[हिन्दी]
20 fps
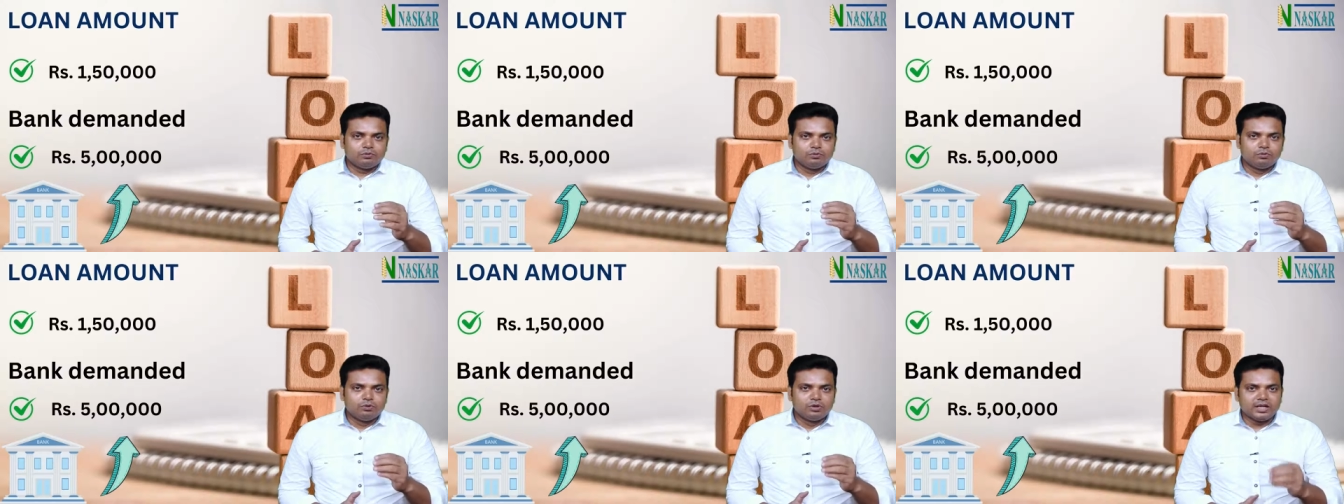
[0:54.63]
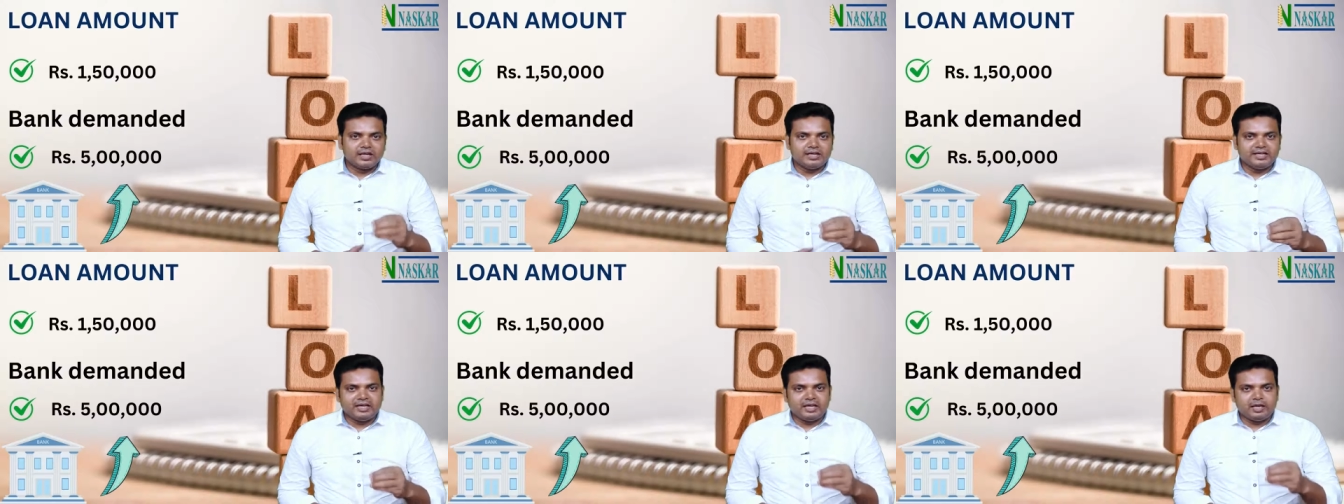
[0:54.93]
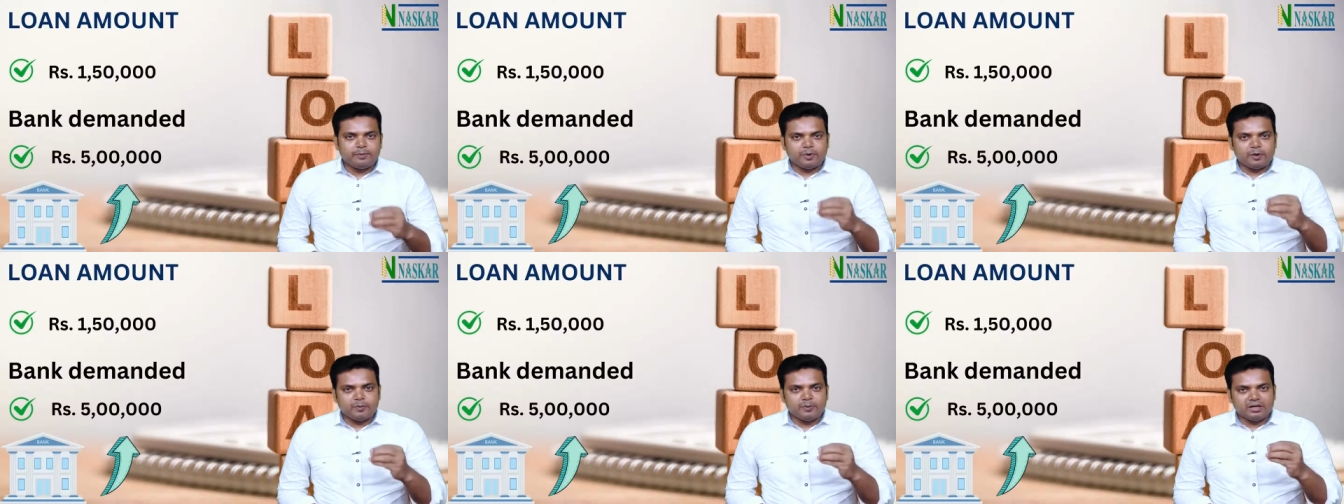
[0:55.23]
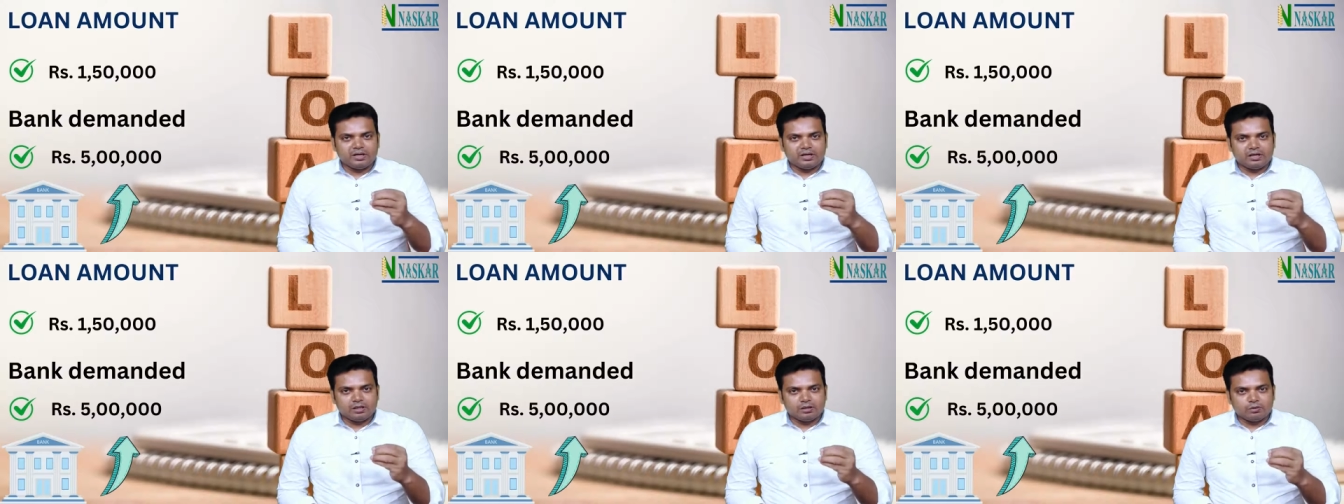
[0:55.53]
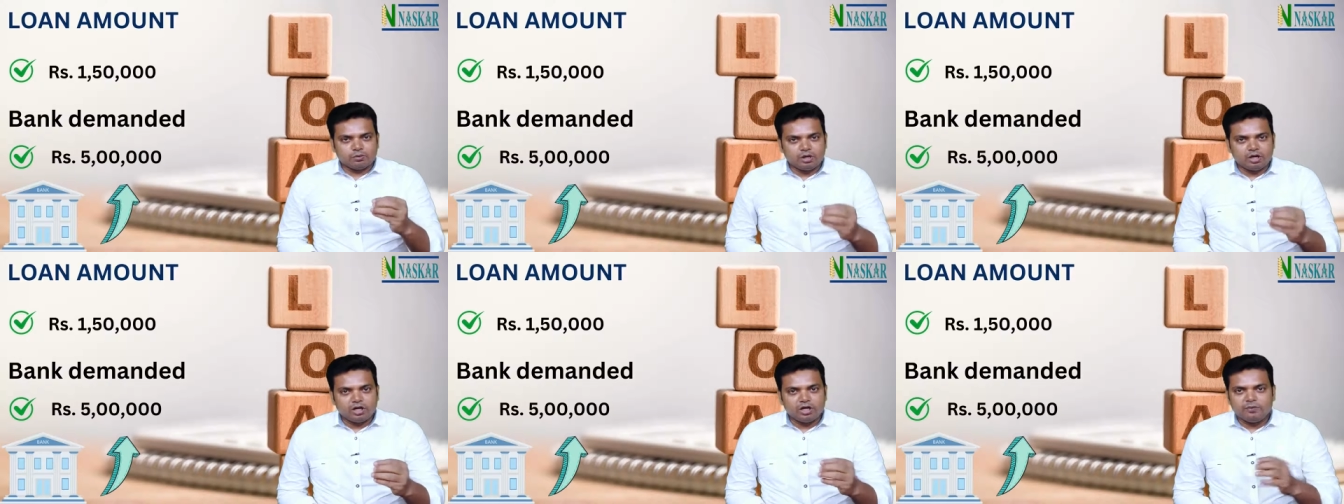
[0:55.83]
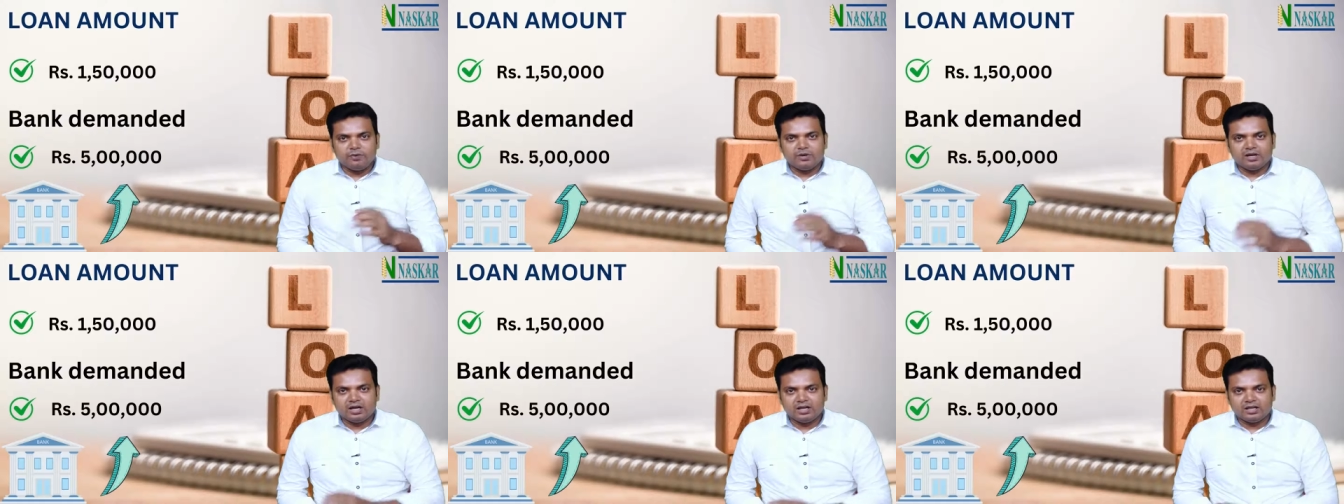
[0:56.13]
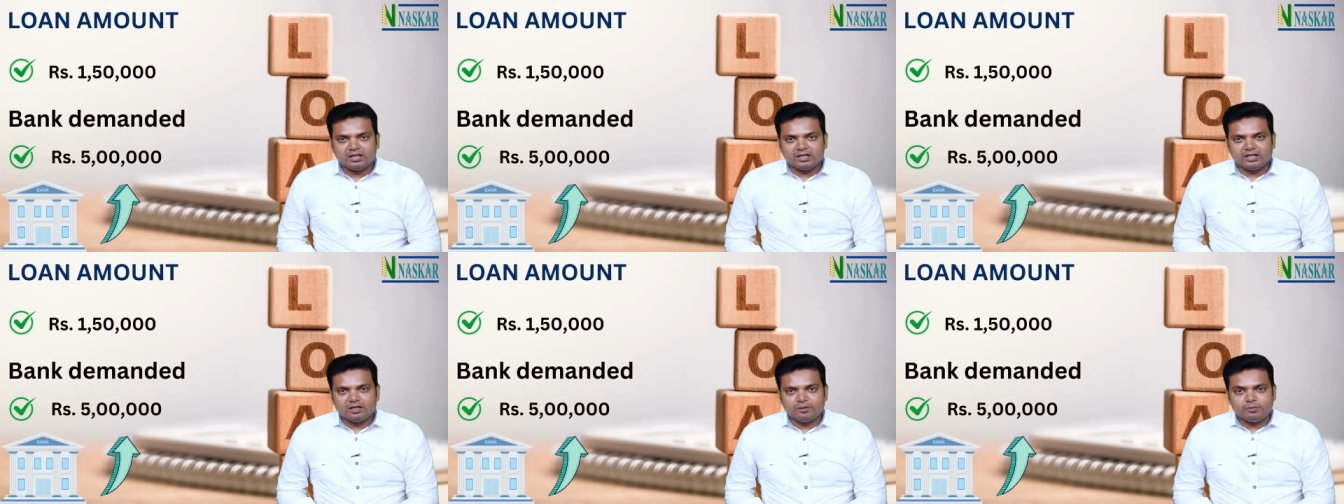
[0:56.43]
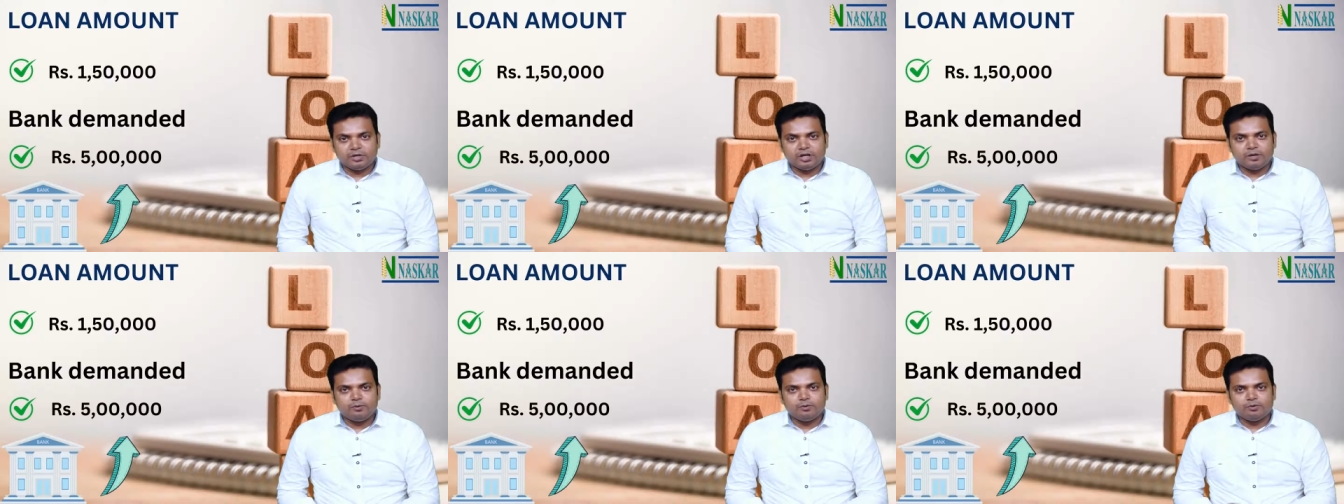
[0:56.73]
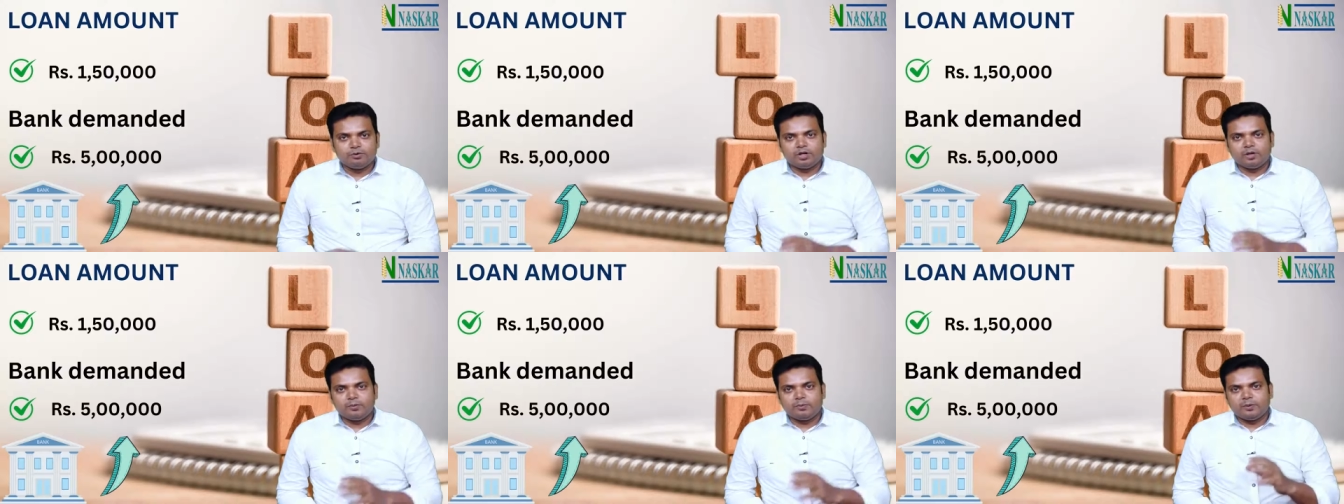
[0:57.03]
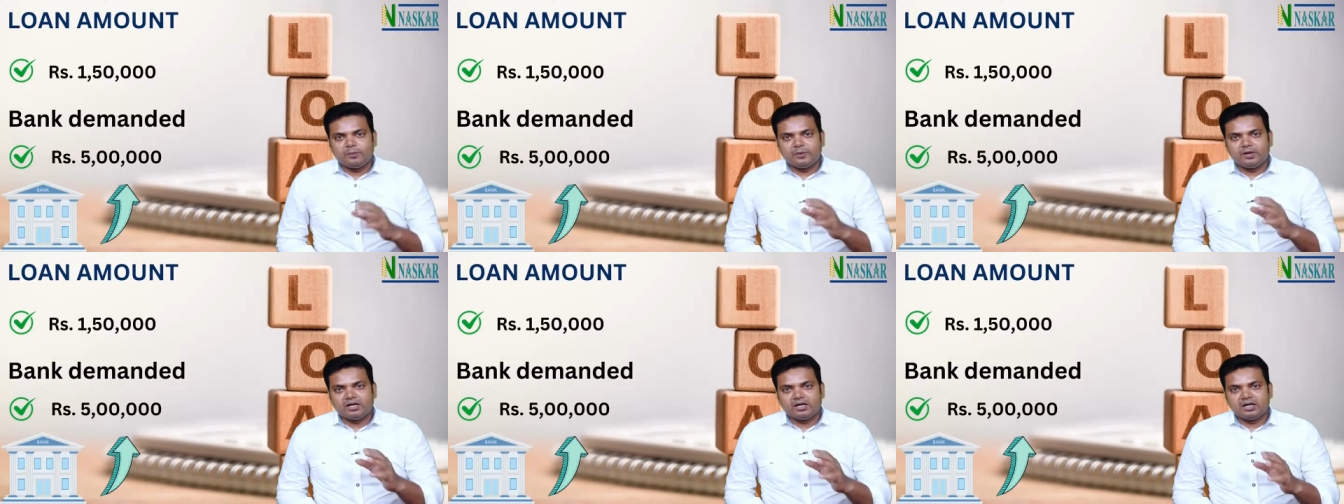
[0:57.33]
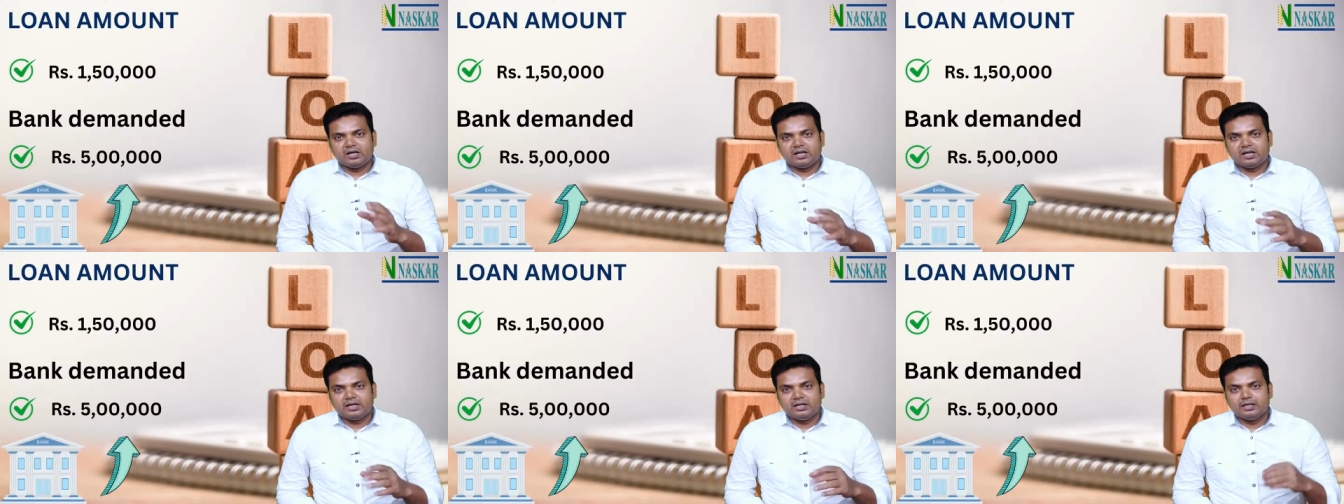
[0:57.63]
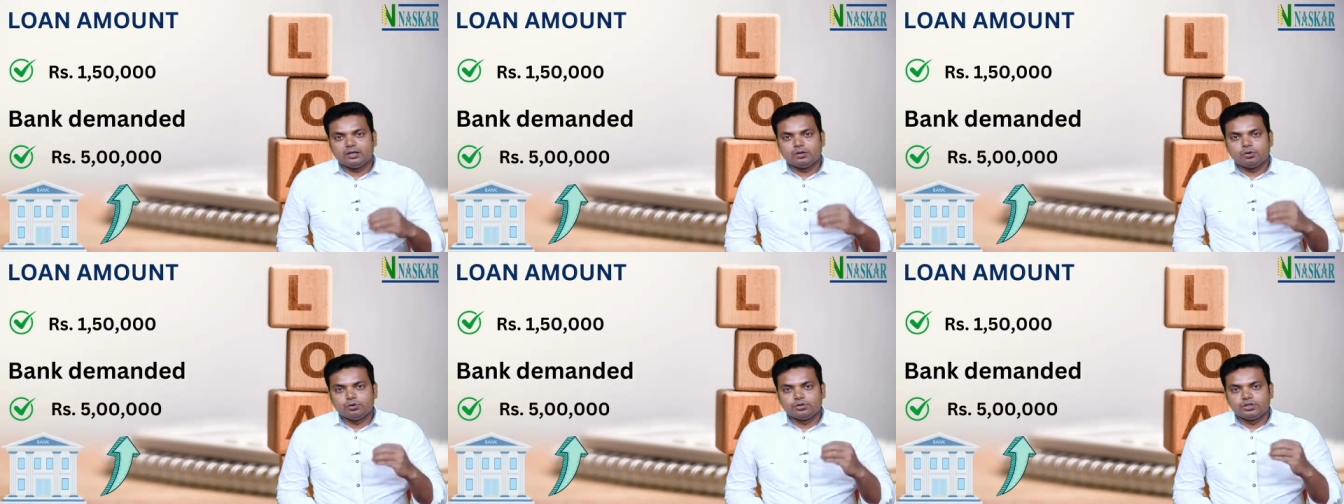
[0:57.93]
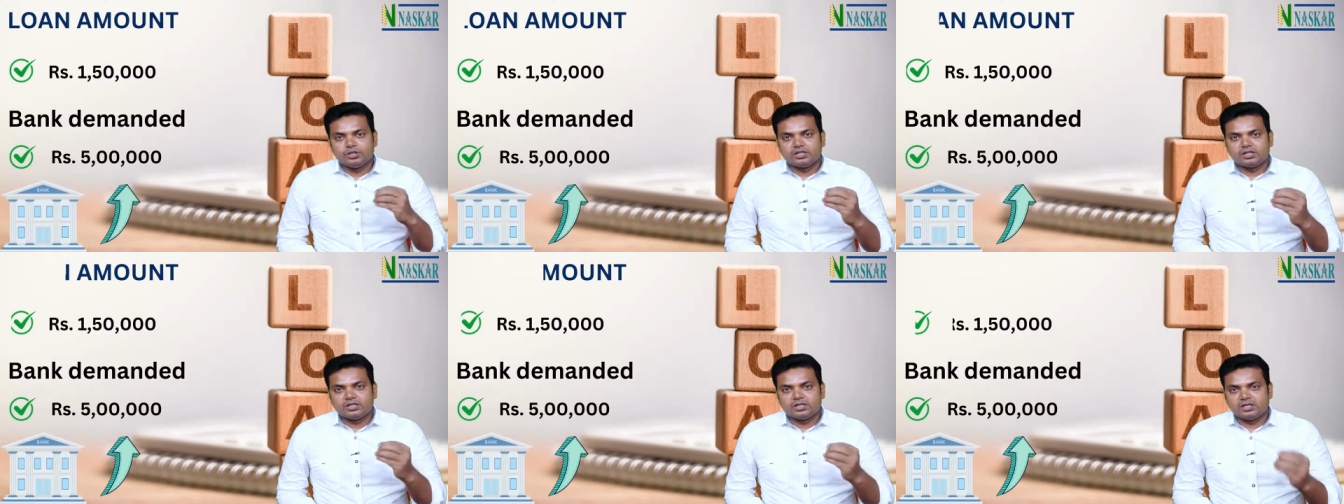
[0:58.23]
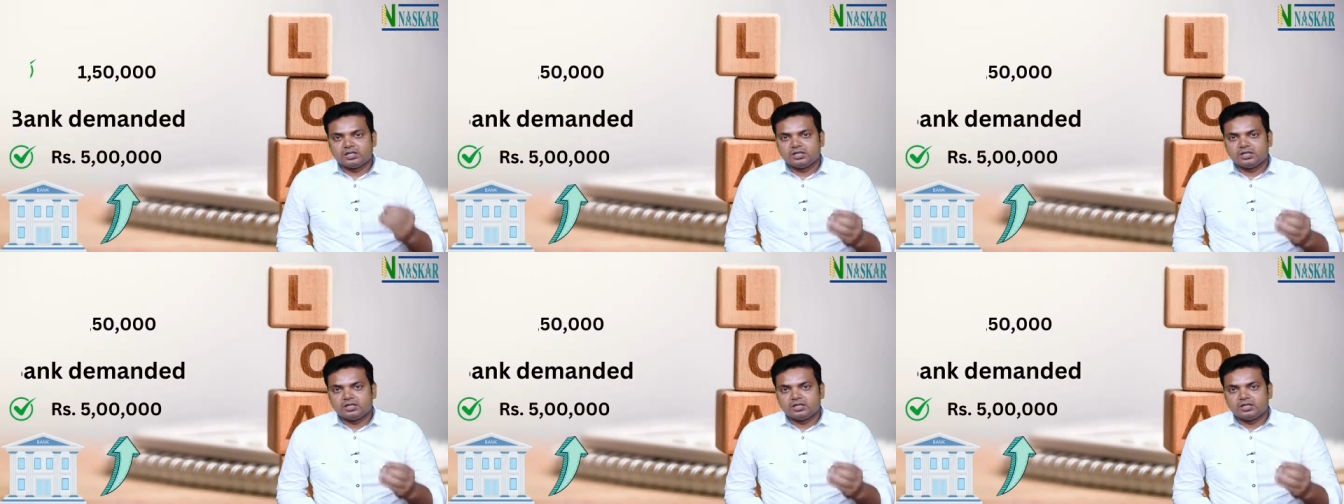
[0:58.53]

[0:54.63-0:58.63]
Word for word: उनके लिए पेमेंट करना थोड़ा डिफिकल्ट था फिर भी उन्होंने पेमेंट करने के लिए कोशिश कर